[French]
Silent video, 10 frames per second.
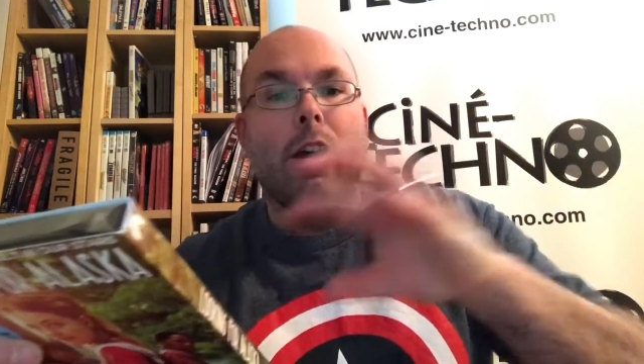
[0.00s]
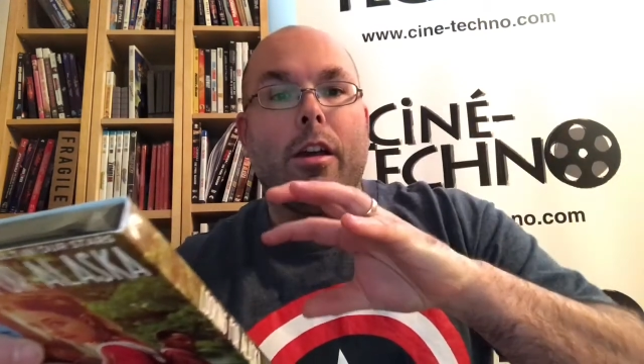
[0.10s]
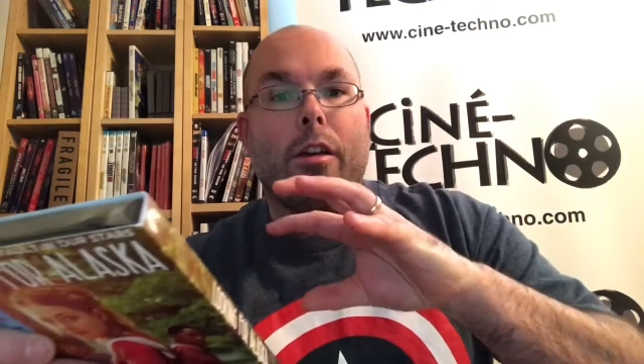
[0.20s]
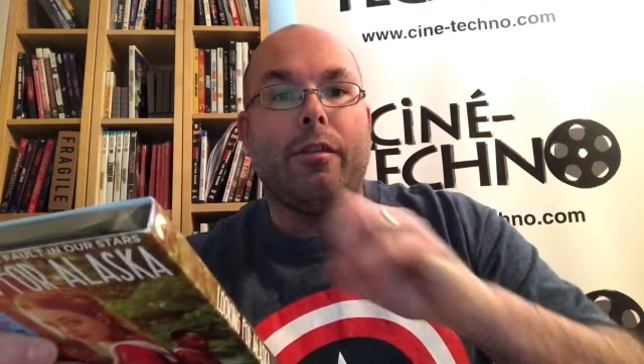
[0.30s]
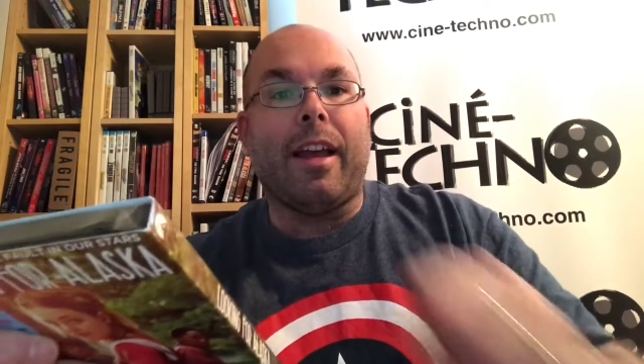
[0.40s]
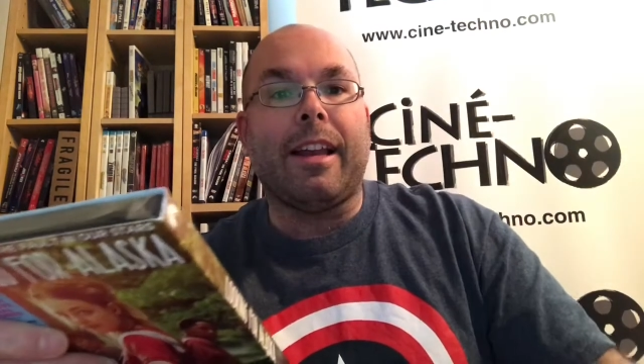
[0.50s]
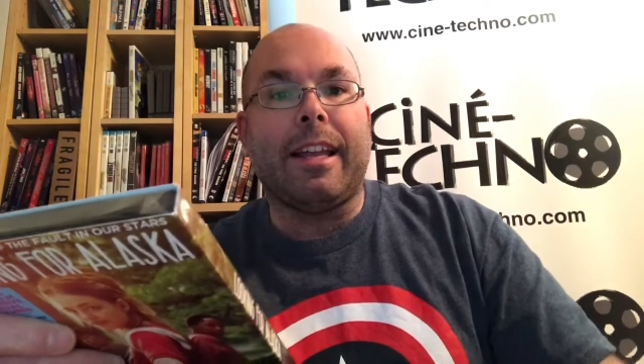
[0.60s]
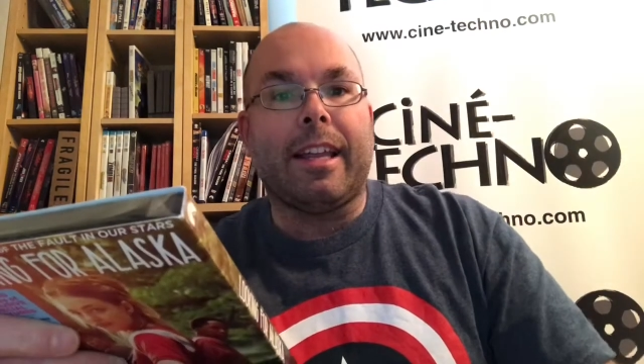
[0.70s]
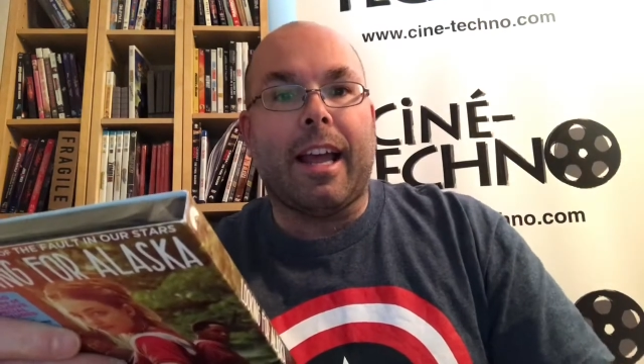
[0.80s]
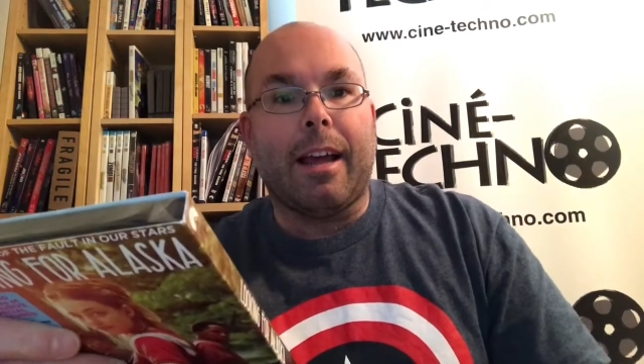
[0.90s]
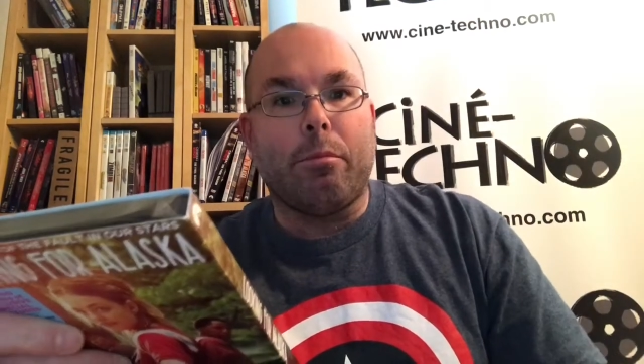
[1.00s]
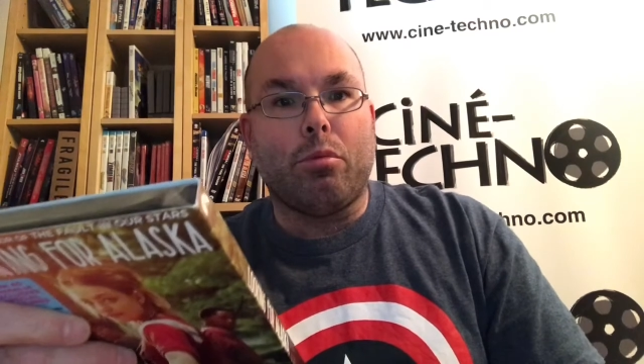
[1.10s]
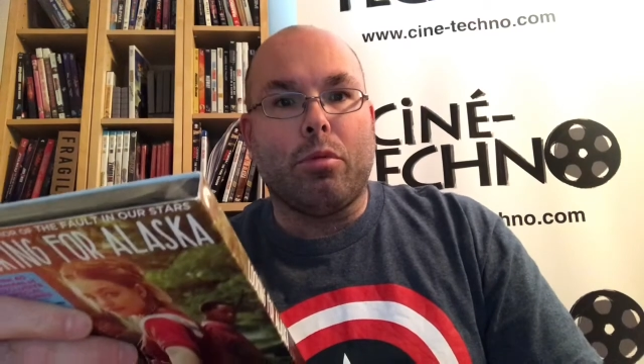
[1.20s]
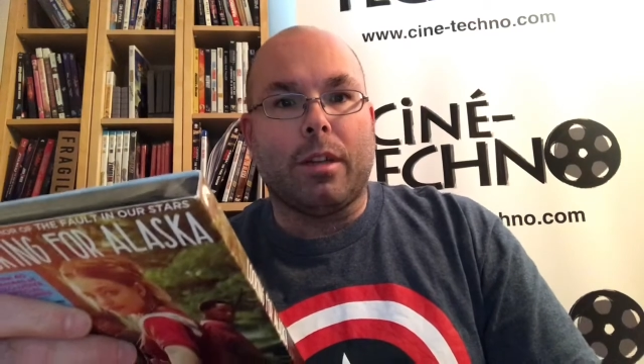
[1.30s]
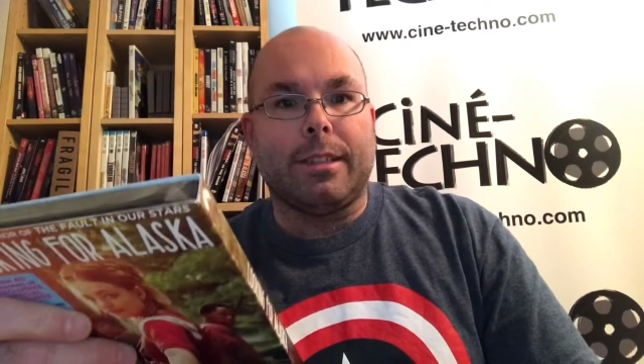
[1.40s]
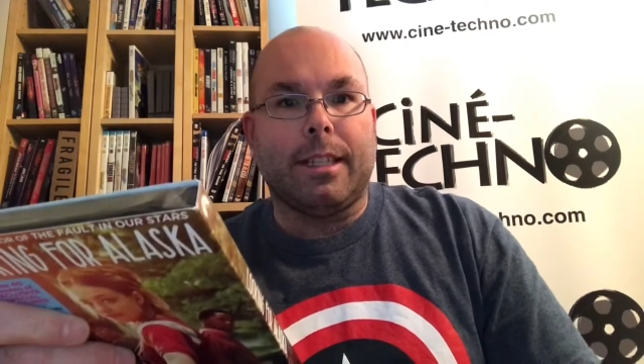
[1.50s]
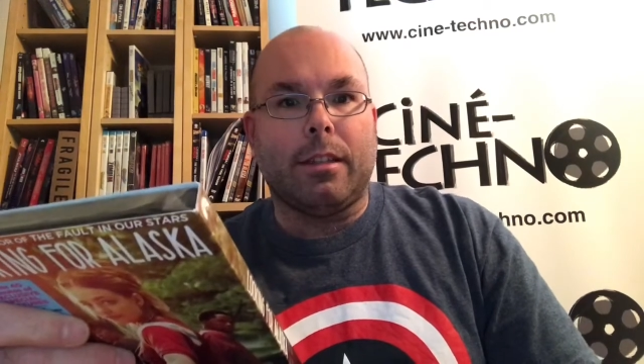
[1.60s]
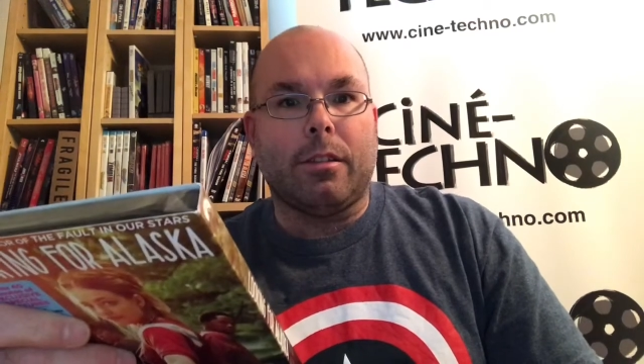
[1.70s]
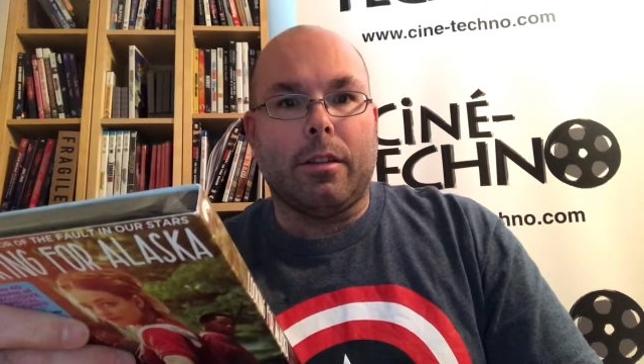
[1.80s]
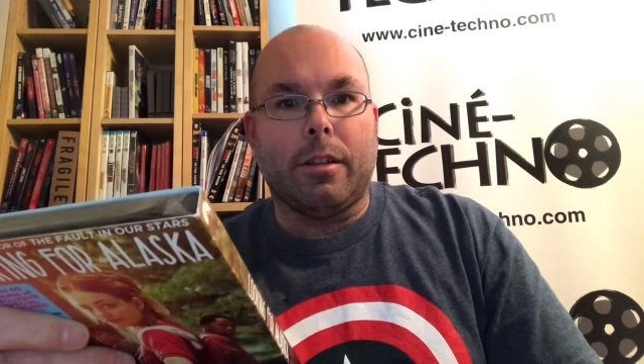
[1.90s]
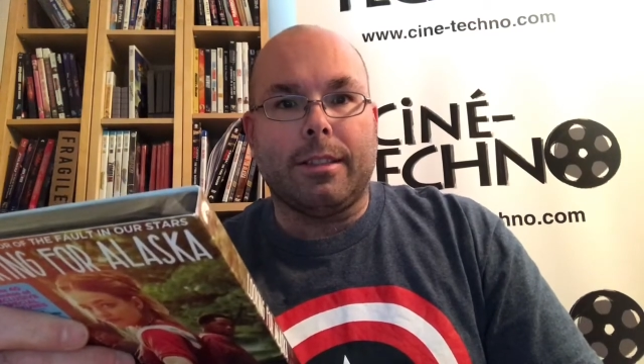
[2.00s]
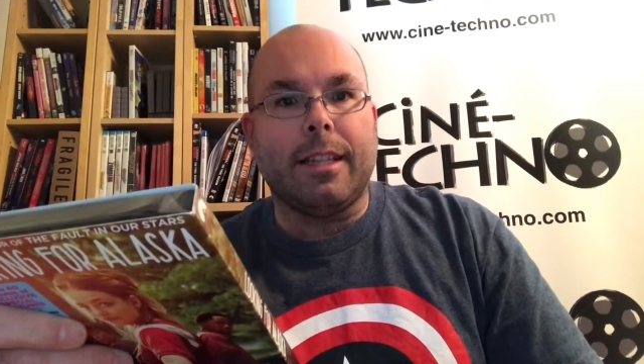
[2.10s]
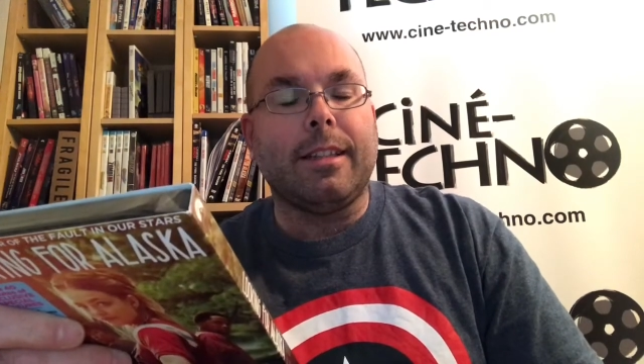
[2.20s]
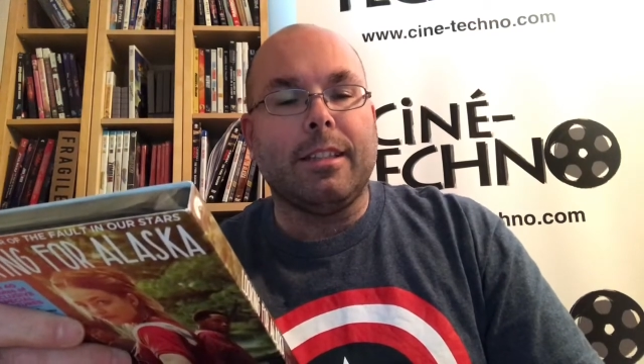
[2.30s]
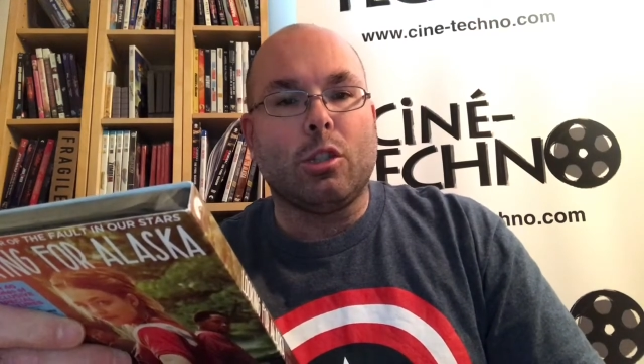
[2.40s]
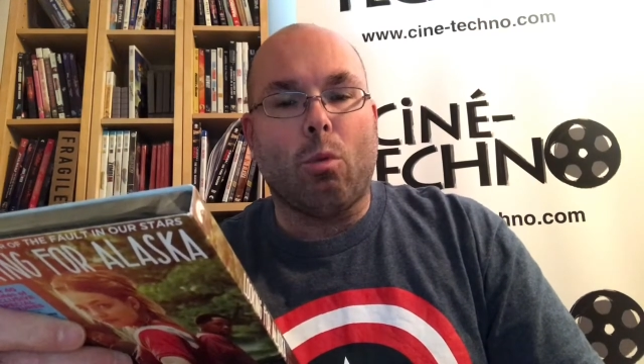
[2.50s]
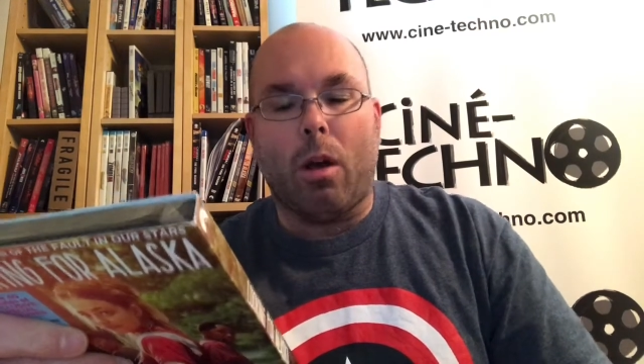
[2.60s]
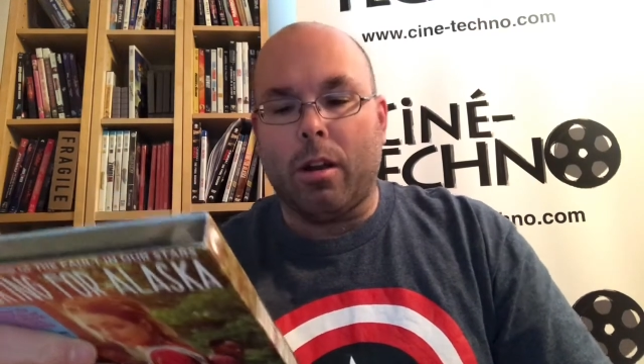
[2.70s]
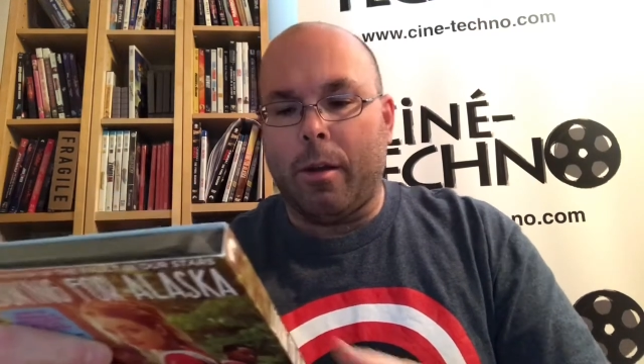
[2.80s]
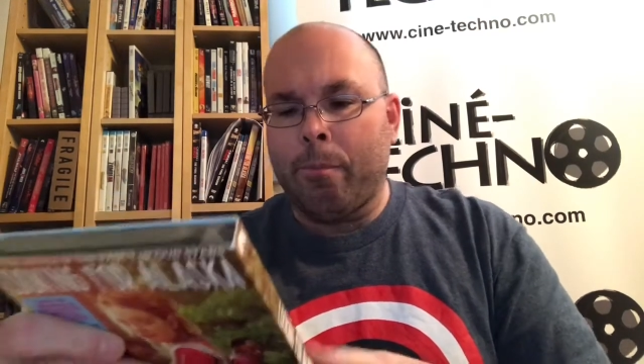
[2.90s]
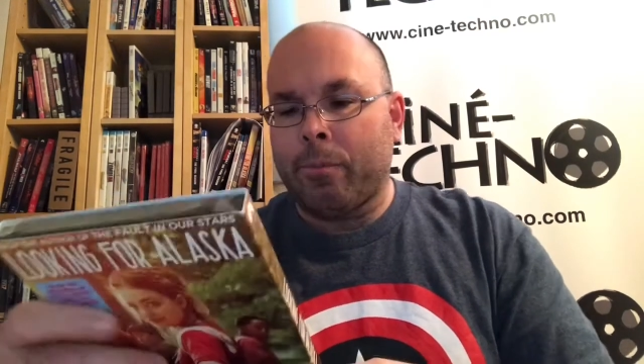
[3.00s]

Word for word: vers l'écran pour cette, cette histoire-là.